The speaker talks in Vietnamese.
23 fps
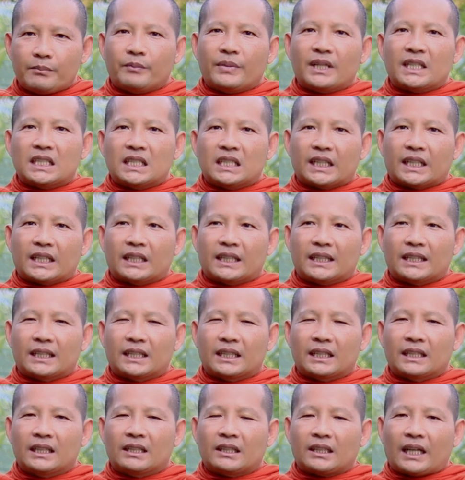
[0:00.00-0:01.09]
cái bình chất
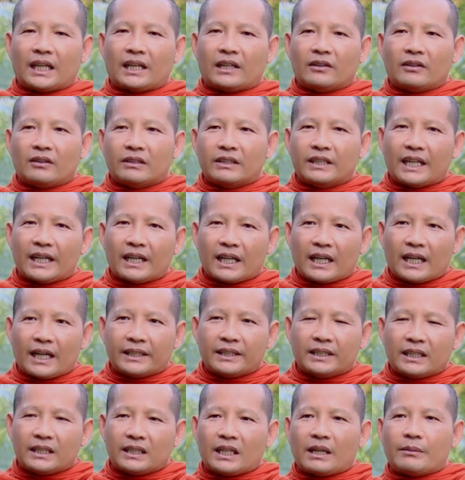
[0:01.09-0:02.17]
tại đòn nè lá
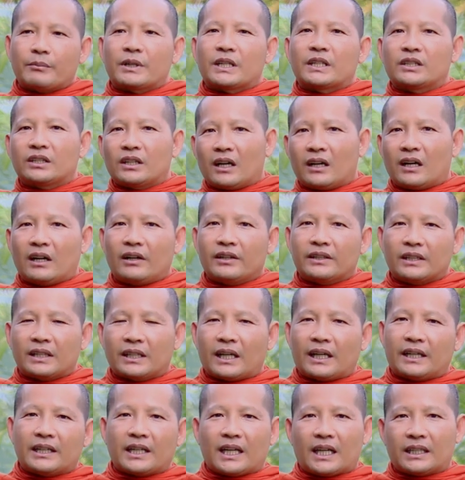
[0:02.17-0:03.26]
tiết tham mình trong oi
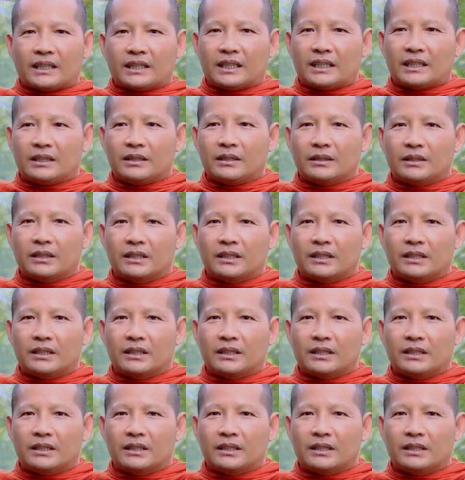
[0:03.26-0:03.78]
ngày rẻ thì